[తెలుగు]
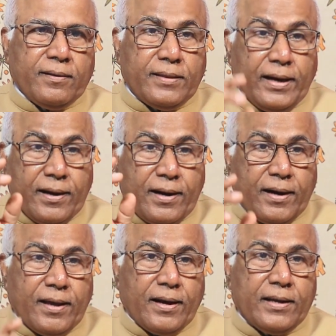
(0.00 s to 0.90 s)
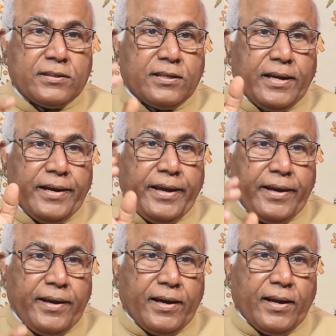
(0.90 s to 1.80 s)
తెలంగాణ రాష్ట్రానికి
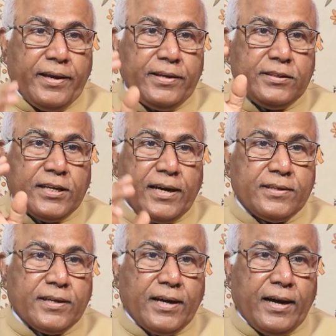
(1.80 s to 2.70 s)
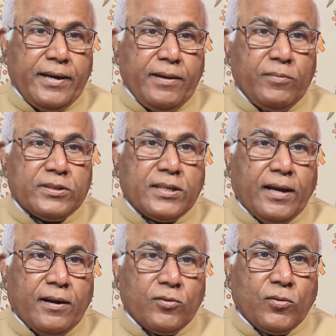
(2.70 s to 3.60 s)
ఎన్నికల ఇన్ఛార్జిగా
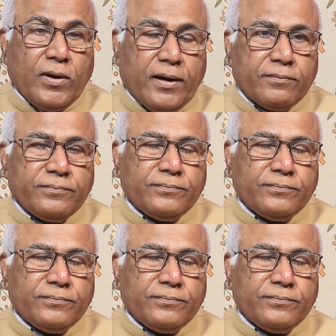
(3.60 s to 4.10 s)
నియమిస్తారనుకున్నారు